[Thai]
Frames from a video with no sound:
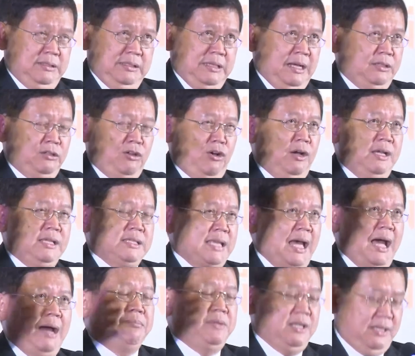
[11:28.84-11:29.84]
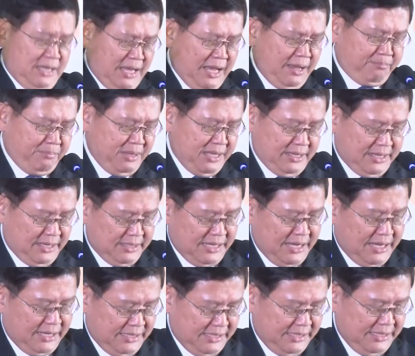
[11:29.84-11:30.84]
อย่างน้อย 3-5 ปีข้างห
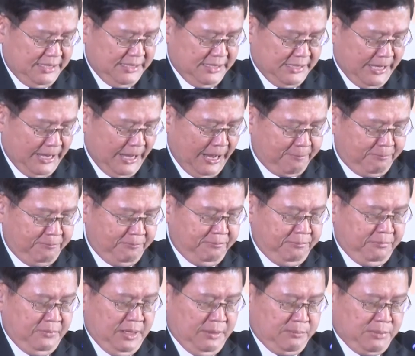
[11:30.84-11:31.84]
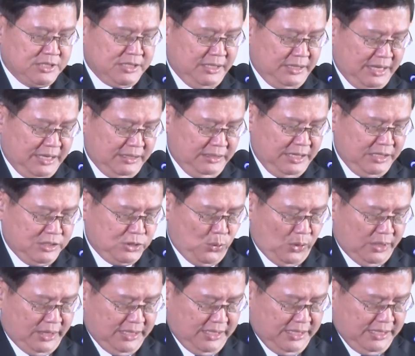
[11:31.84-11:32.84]
น้านี้นะครับ เพราะฉะนั้นในส่
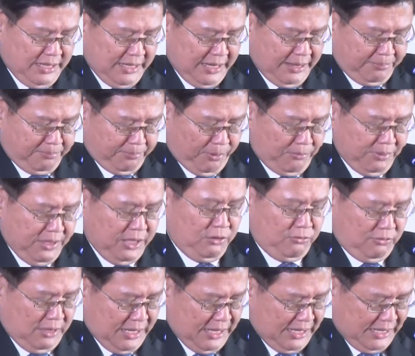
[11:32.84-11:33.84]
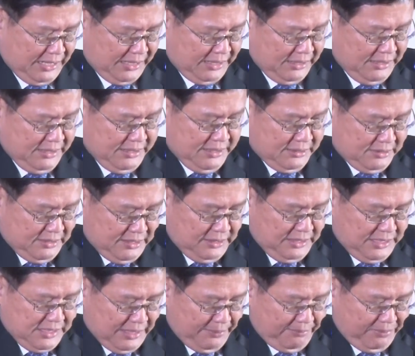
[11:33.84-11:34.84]
วนนี้นะครับผมคิดว่าเรื่อง
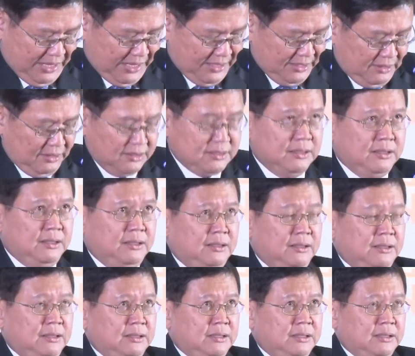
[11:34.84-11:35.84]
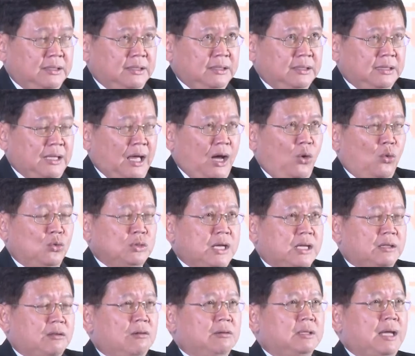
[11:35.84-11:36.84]
ที่สำคัญก็คือเรา
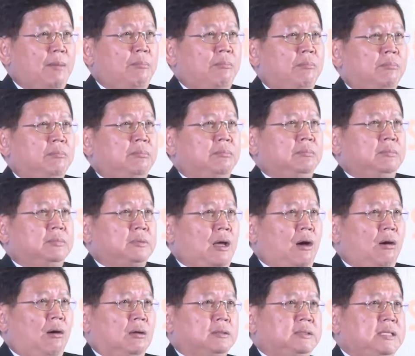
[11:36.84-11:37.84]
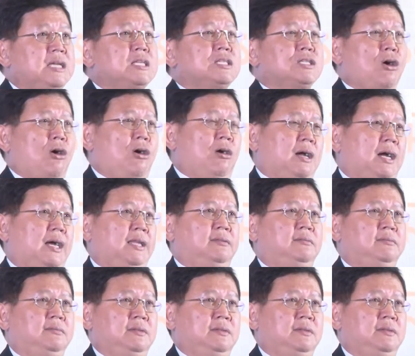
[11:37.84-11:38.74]
จะต้องทำต่อจิ๊กซอกัน